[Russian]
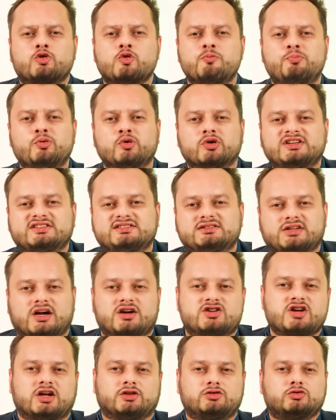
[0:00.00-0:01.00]
купюры
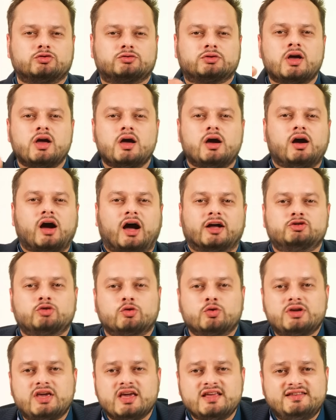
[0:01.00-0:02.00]
строчат тут от
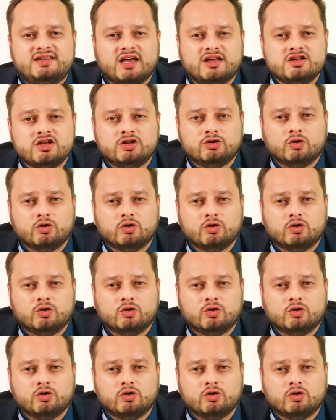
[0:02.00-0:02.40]
руки день и